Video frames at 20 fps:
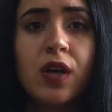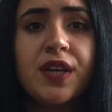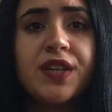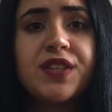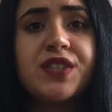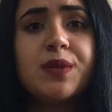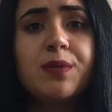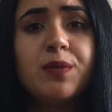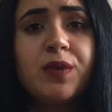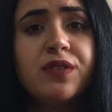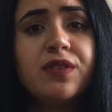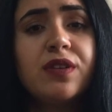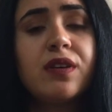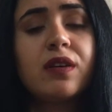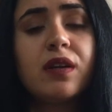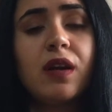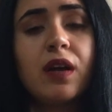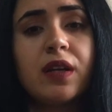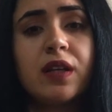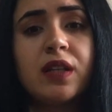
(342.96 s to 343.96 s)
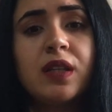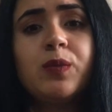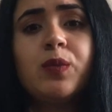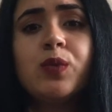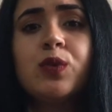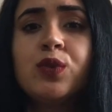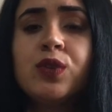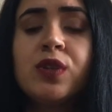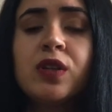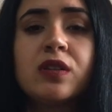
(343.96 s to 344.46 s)
Şimdi tekrar gidip
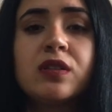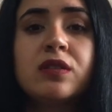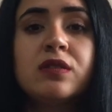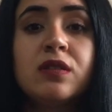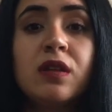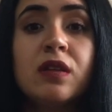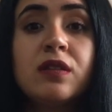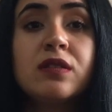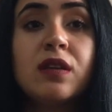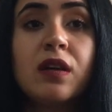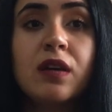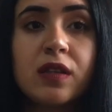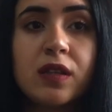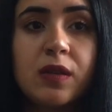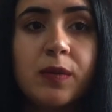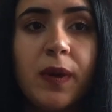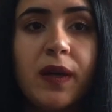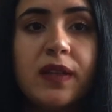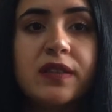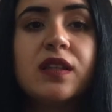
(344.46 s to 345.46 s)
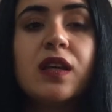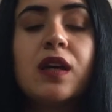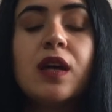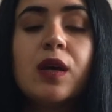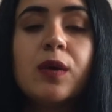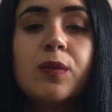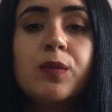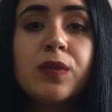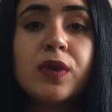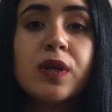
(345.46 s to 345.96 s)
onu yakından takip et.
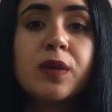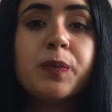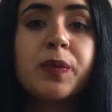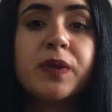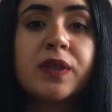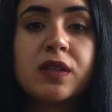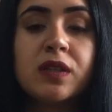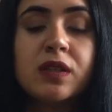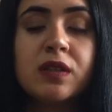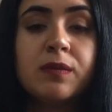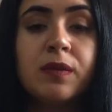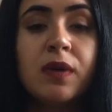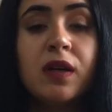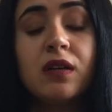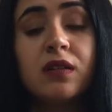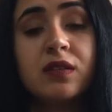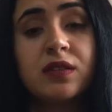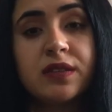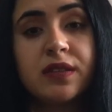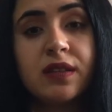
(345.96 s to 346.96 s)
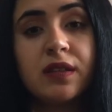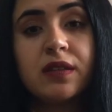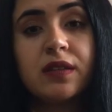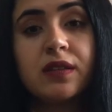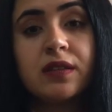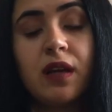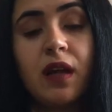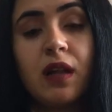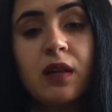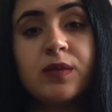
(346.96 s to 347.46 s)
Bak bakalım aslan
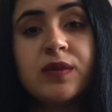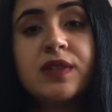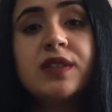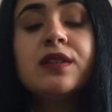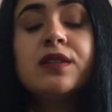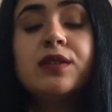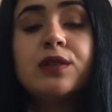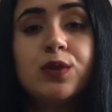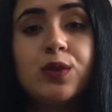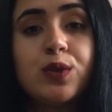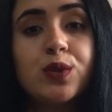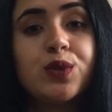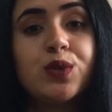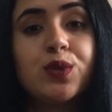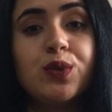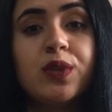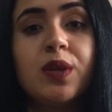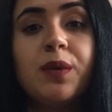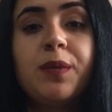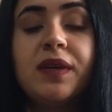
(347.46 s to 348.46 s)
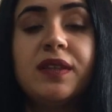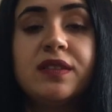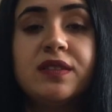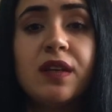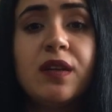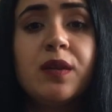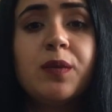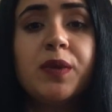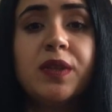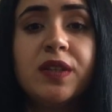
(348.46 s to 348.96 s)
kral mı yoksa ona
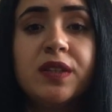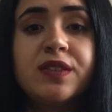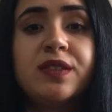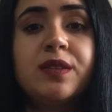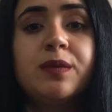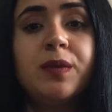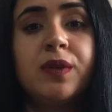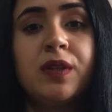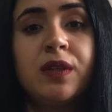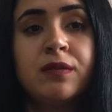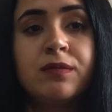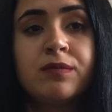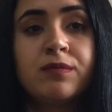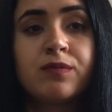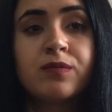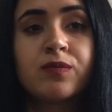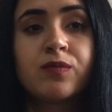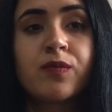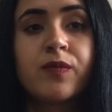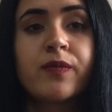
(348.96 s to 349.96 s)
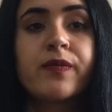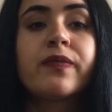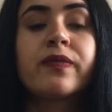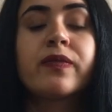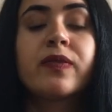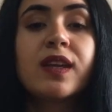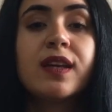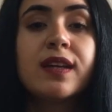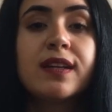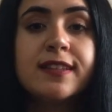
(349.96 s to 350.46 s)
benzer birisi mi?
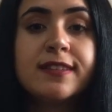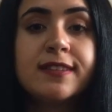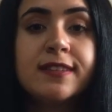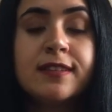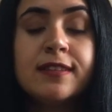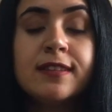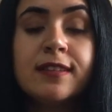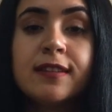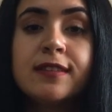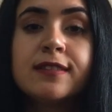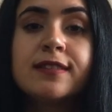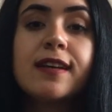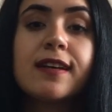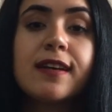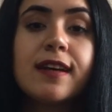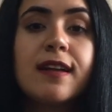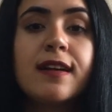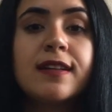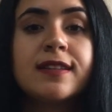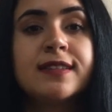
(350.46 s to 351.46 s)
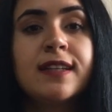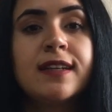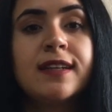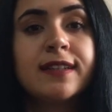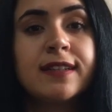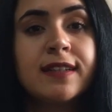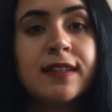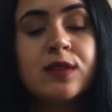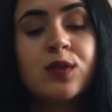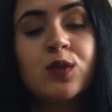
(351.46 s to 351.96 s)
Kıtır tekrar aslan
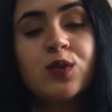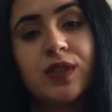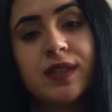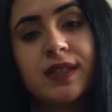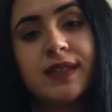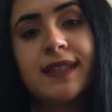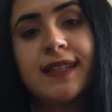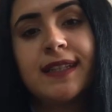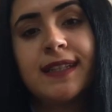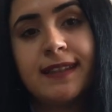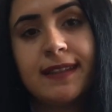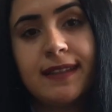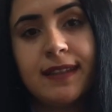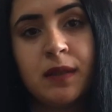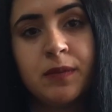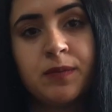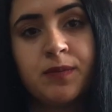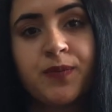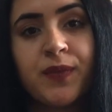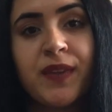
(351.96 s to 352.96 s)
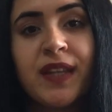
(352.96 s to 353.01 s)
kralın otağına gitti.